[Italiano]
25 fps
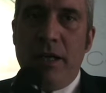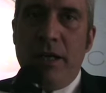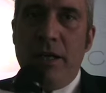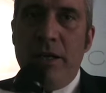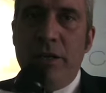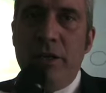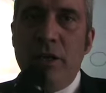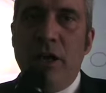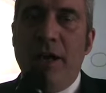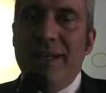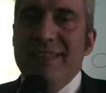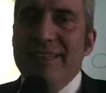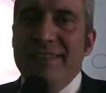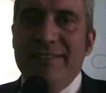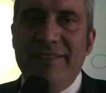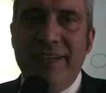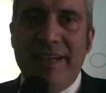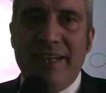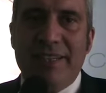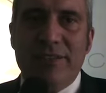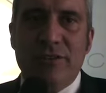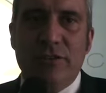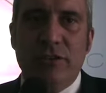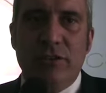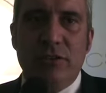No, è
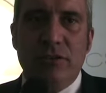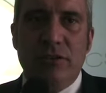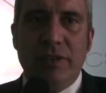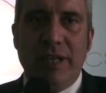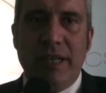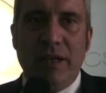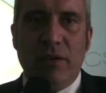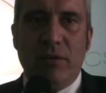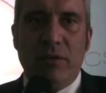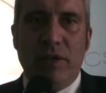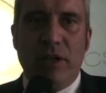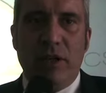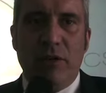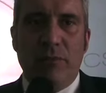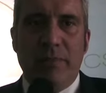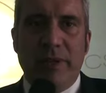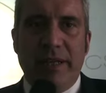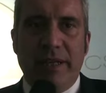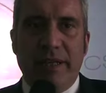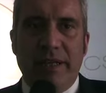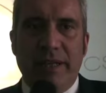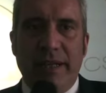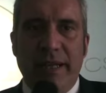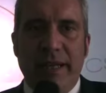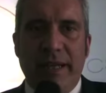diverso, non è quello,
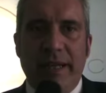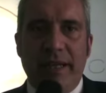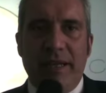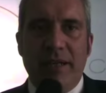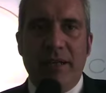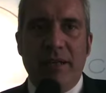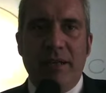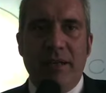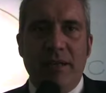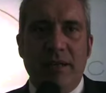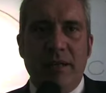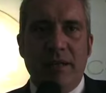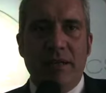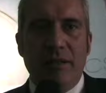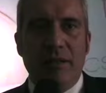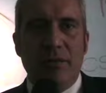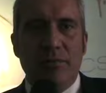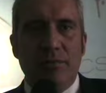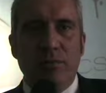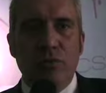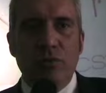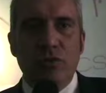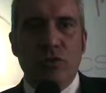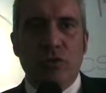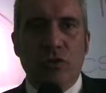perché il,
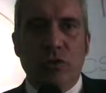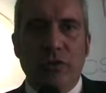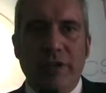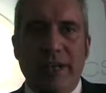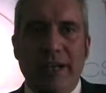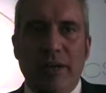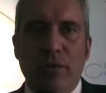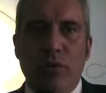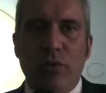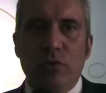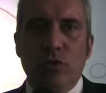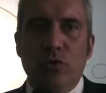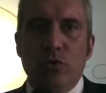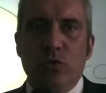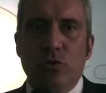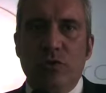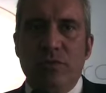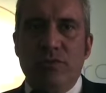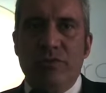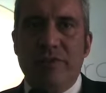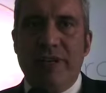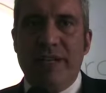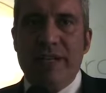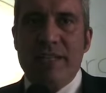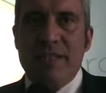il, punto non è quando tu
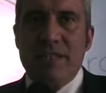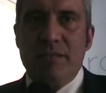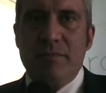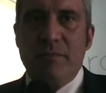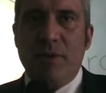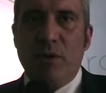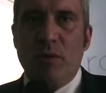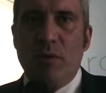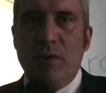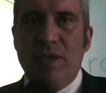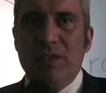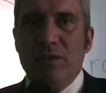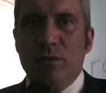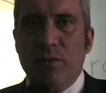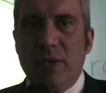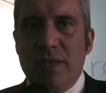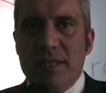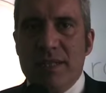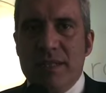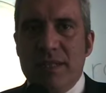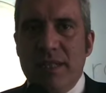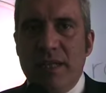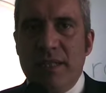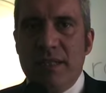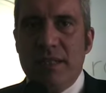investi, ma quando
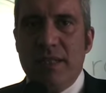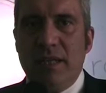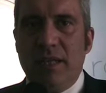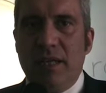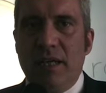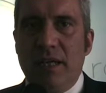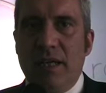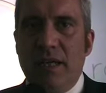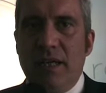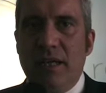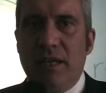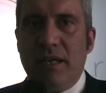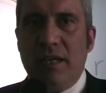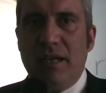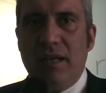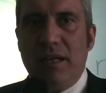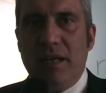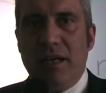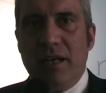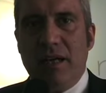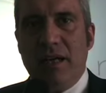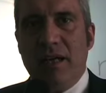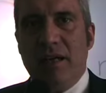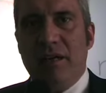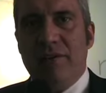
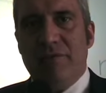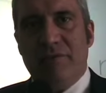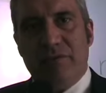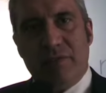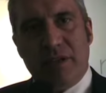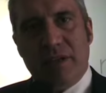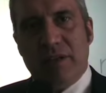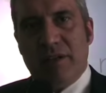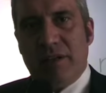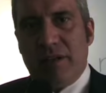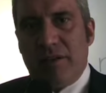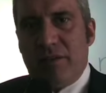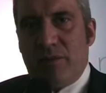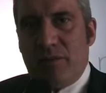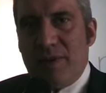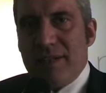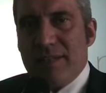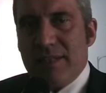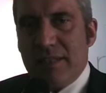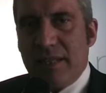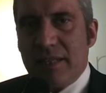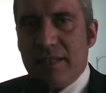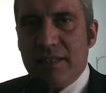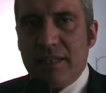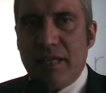un'azienda, una
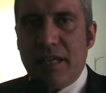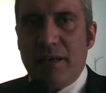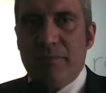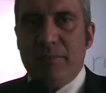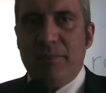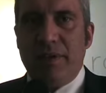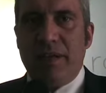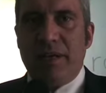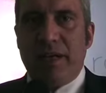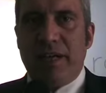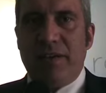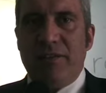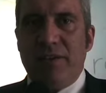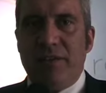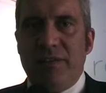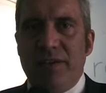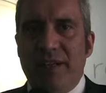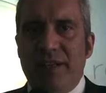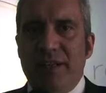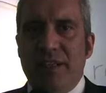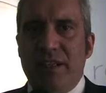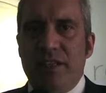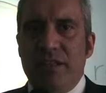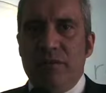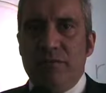startup arriva ad
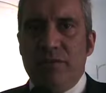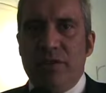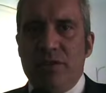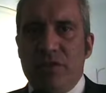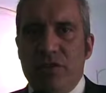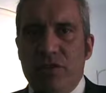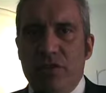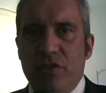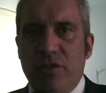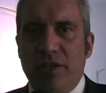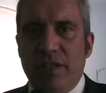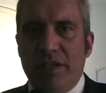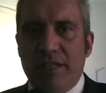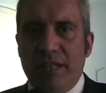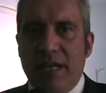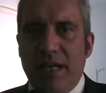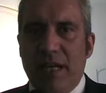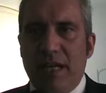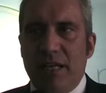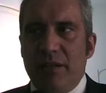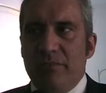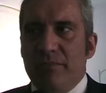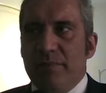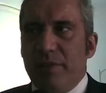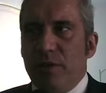avere delle dimensioni
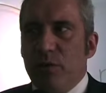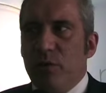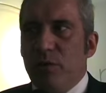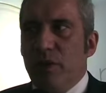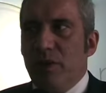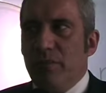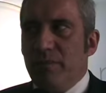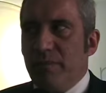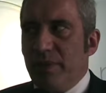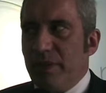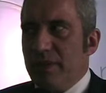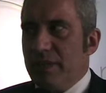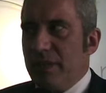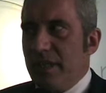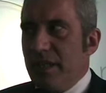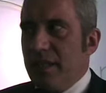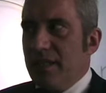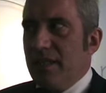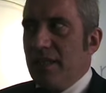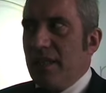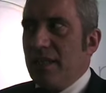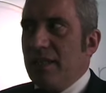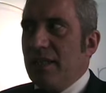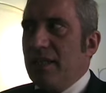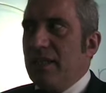tali per cui
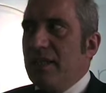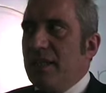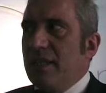rappresenta